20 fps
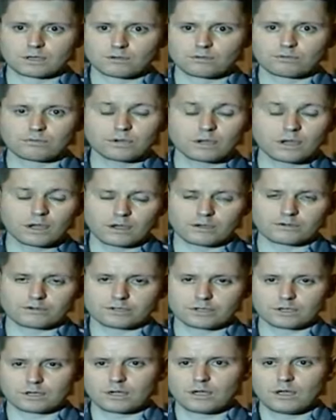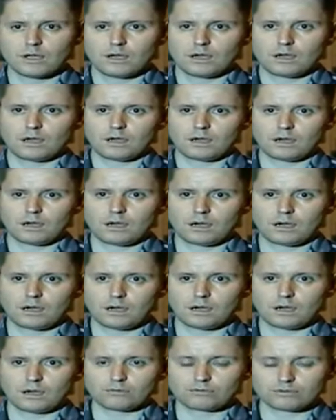так, убегающих
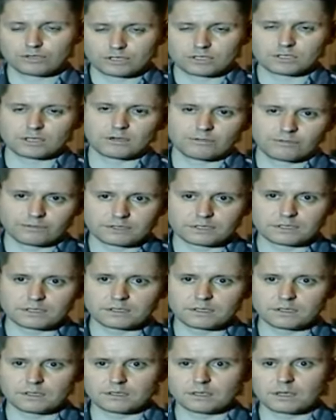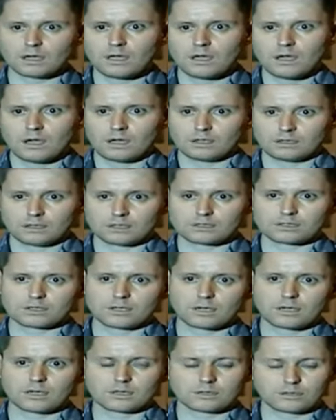а, участников инцидента, а
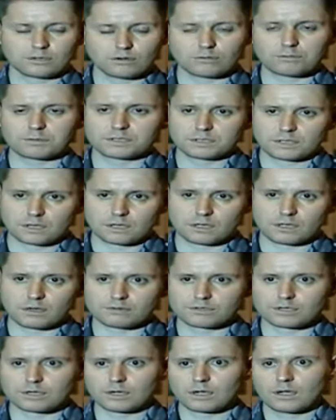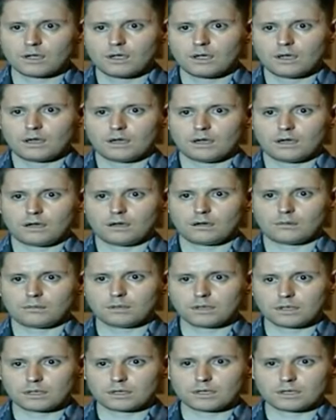также трех пострадавших. А,
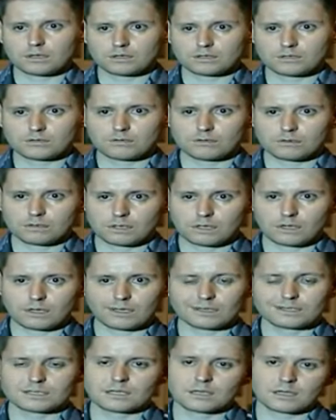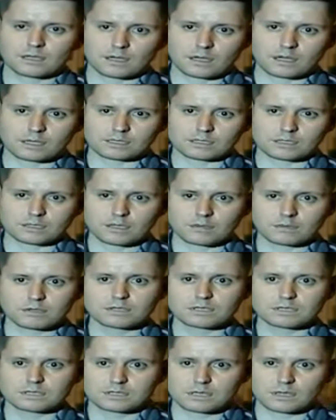была организована экстренное оказание
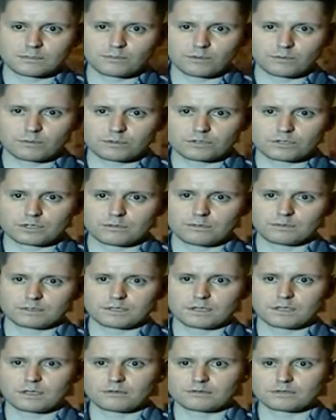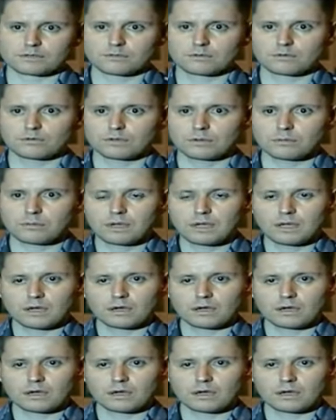медицинской помощи пострадавшим людям.